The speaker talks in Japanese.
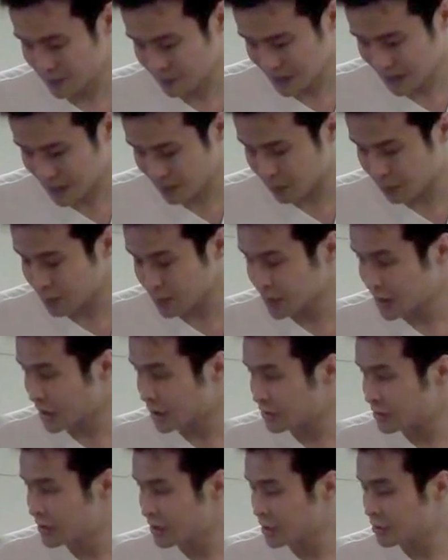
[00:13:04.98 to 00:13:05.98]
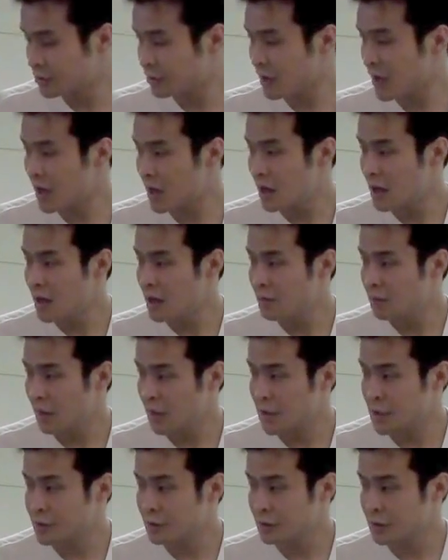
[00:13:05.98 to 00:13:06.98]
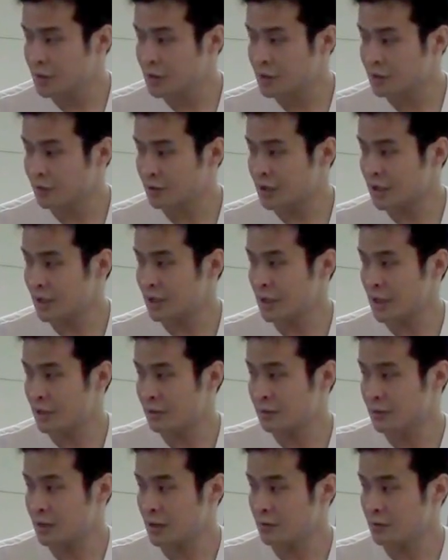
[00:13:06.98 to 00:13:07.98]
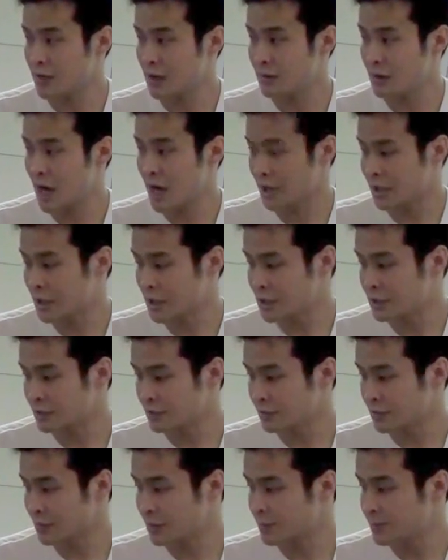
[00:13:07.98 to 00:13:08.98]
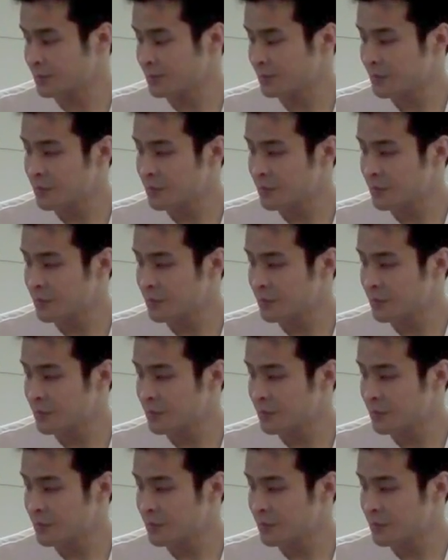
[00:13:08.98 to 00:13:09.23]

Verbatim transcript: すみませんポスタグっていうのが、まあ、非常に強く効いているっていうのが、まあ、アグリッションの、